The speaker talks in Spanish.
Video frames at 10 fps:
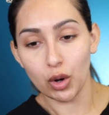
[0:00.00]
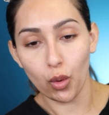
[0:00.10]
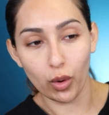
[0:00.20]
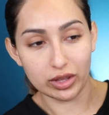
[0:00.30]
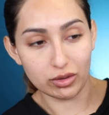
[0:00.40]

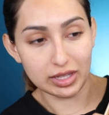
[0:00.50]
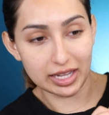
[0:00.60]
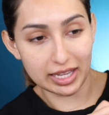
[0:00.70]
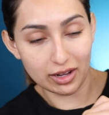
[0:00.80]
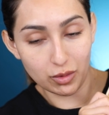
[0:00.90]
cuantos
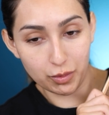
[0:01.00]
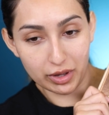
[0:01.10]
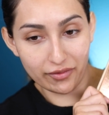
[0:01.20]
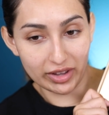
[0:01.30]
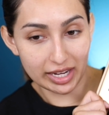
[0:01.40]
aquí, como
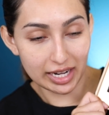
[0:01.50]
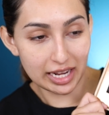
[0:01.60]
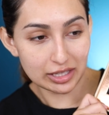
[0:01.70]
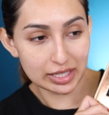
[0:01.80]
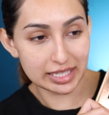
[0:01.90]
pueden ver.
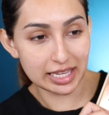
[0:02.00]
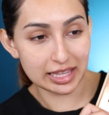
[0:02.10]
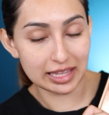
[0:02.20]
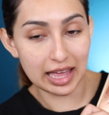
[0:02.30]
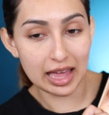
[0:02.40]
así es que
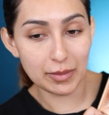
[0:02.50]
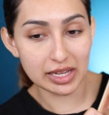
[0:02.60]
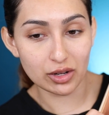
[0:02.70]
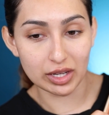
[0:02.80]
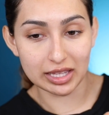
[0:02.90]
nada
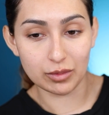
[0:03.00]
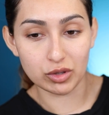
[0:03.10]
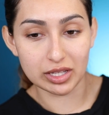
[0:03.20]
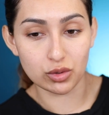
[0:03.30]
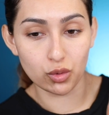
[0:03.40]
más lo que
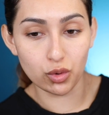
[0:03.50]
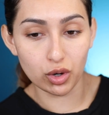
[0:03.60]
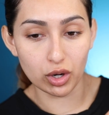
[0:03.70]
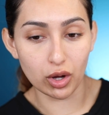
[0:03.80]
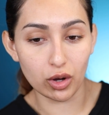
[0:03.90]
tenemos es
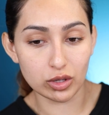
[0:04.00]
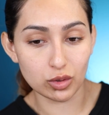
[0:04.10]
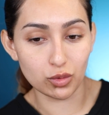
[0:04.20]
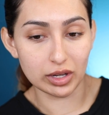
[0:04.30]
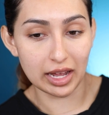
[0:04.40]
un gloss,
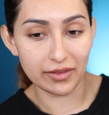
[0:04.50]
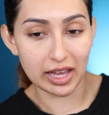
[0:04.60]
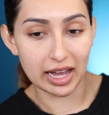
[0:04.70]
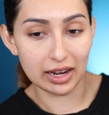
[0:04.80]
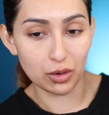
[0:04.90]
un
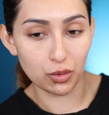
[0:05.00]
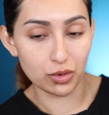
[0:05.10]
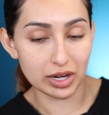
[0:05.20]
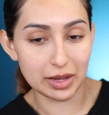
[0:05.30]
labial, un